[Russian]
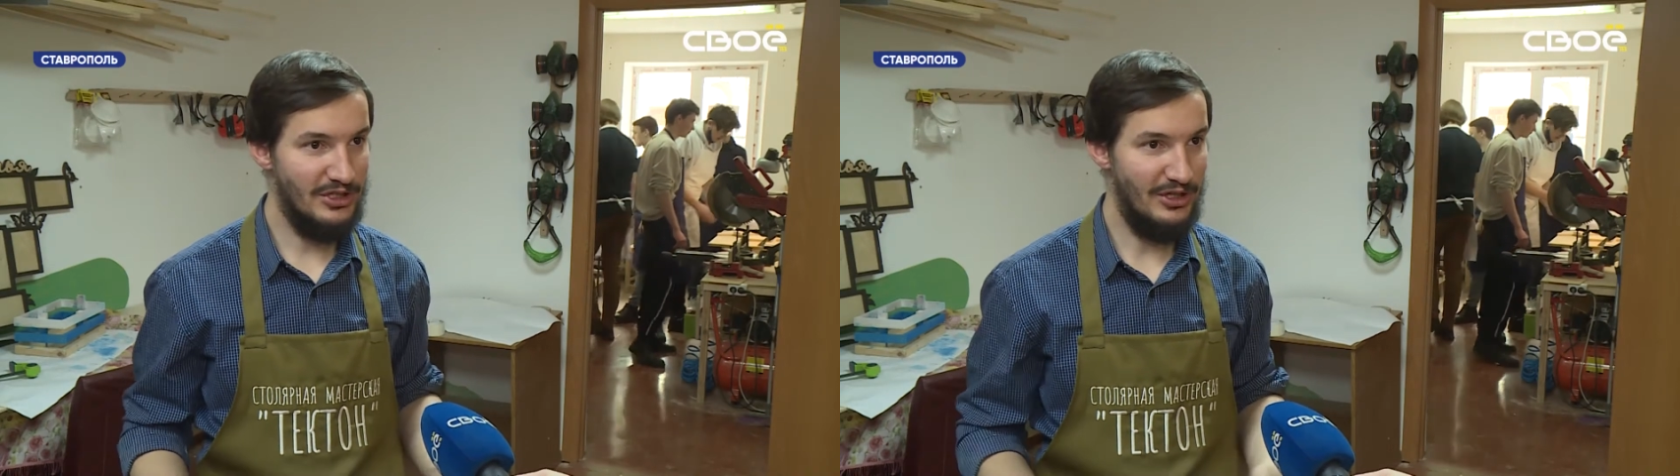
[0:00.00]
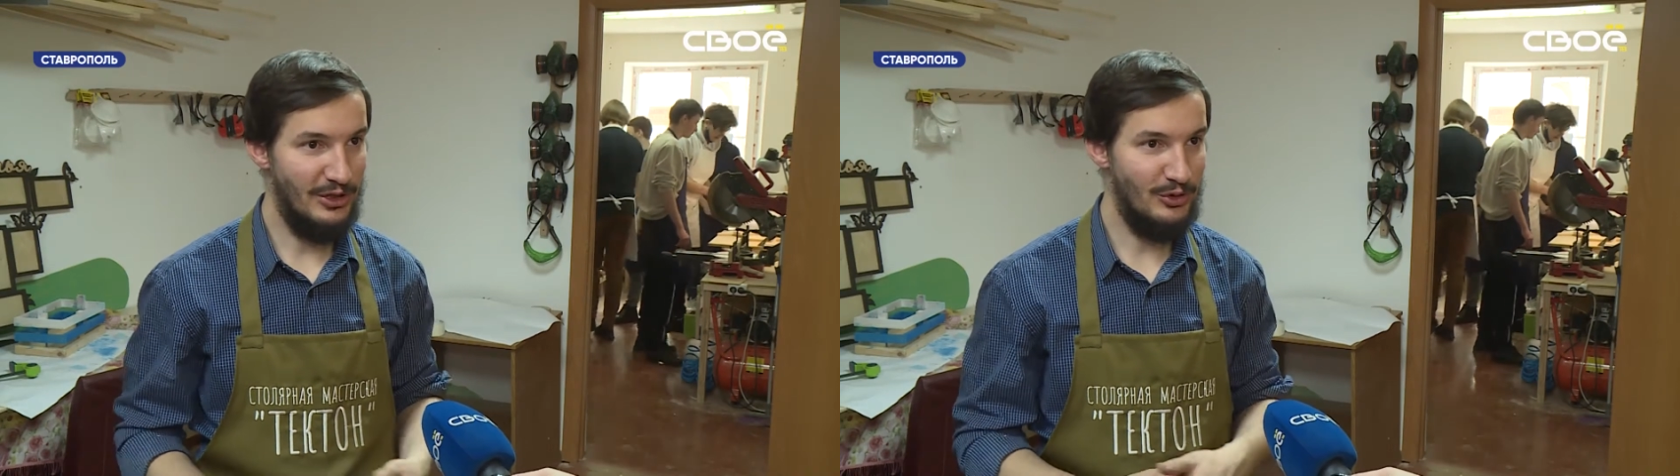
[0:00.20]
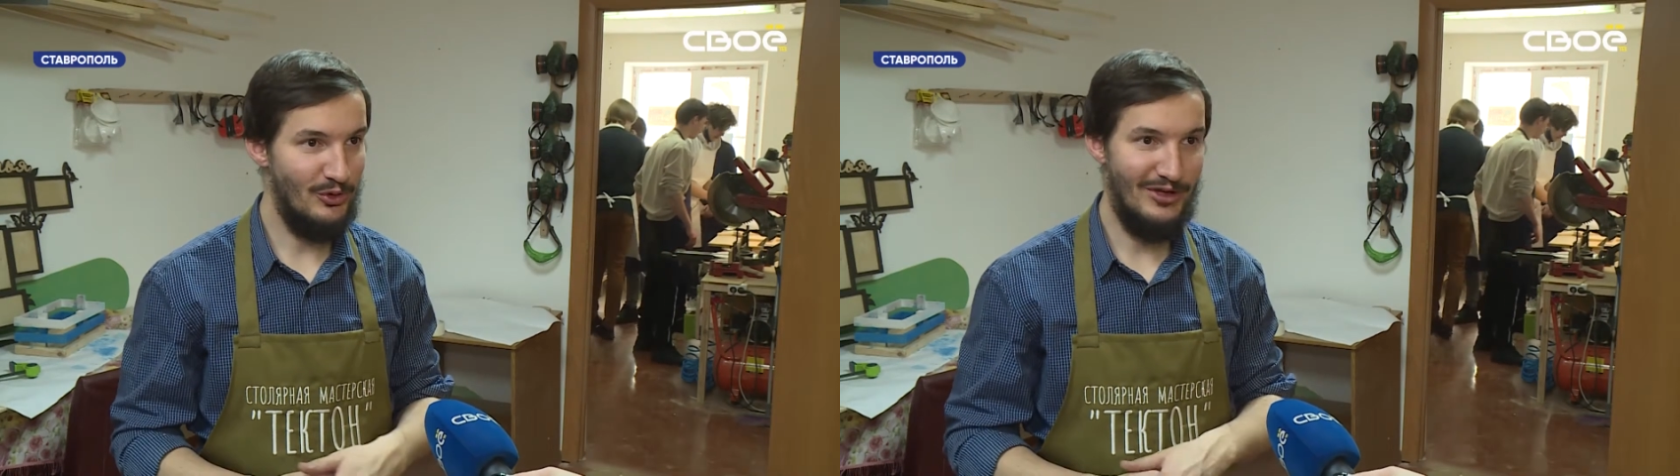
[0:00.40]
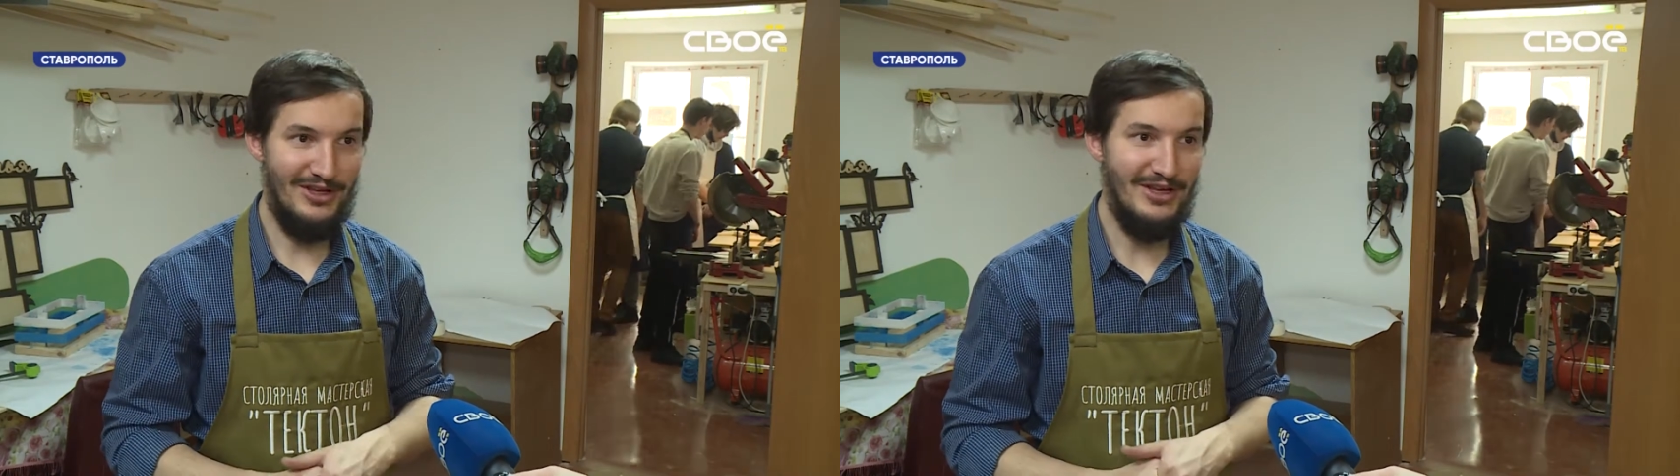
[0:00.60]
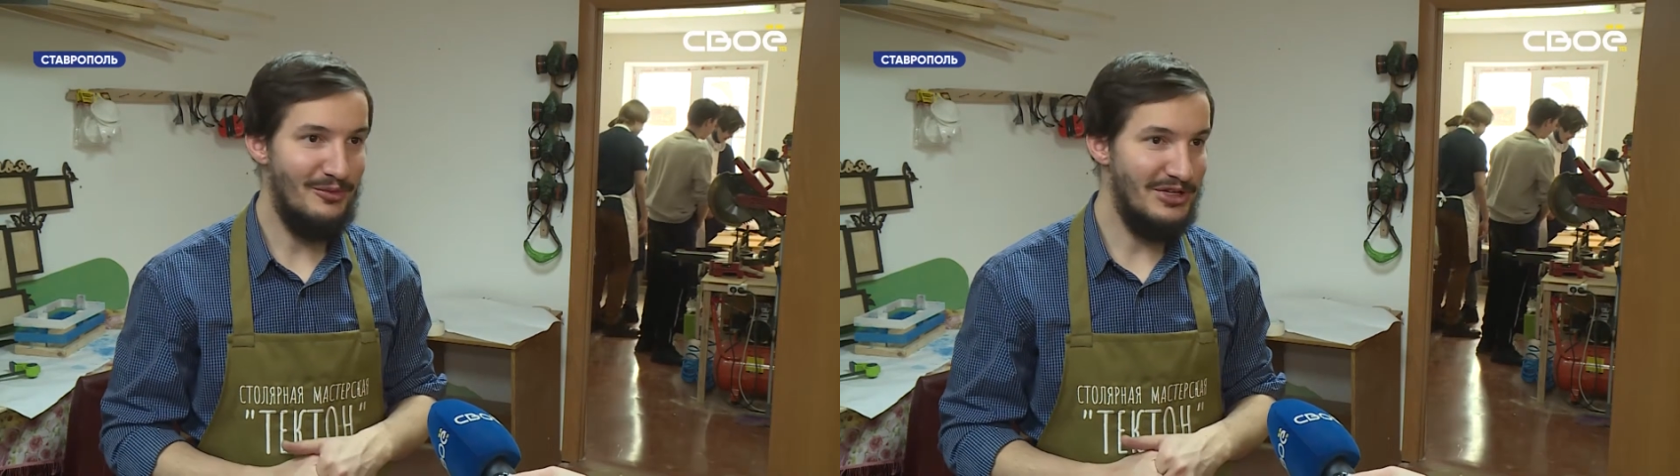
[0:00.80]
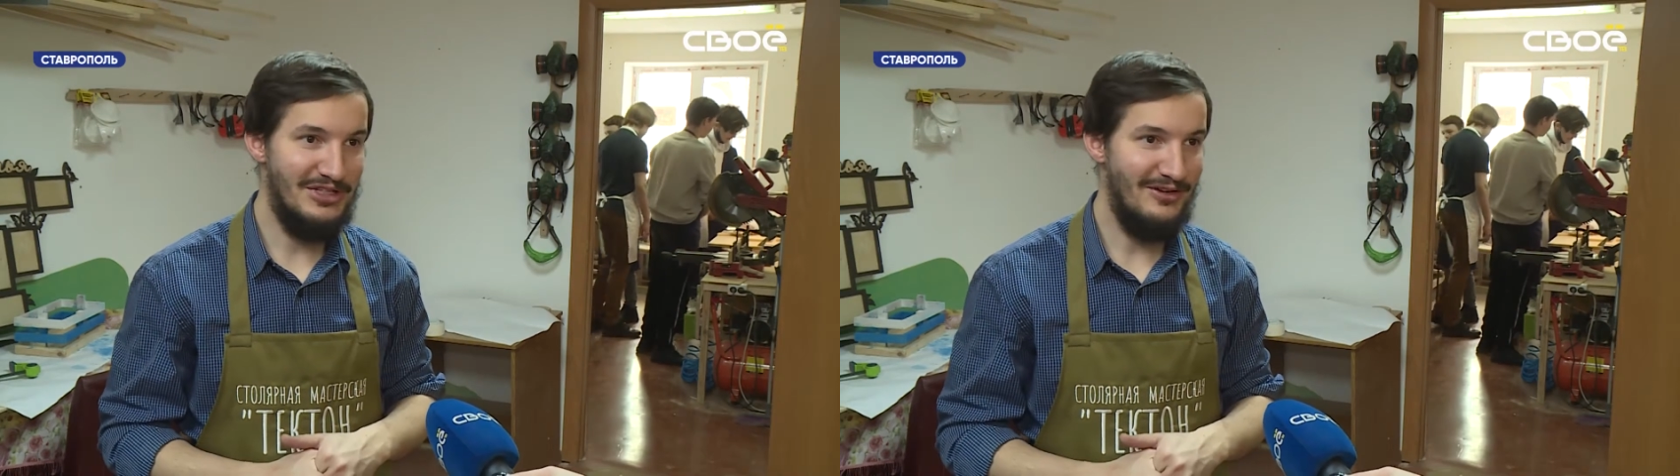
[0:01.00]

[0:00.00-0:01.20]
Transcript: на которую они не обратили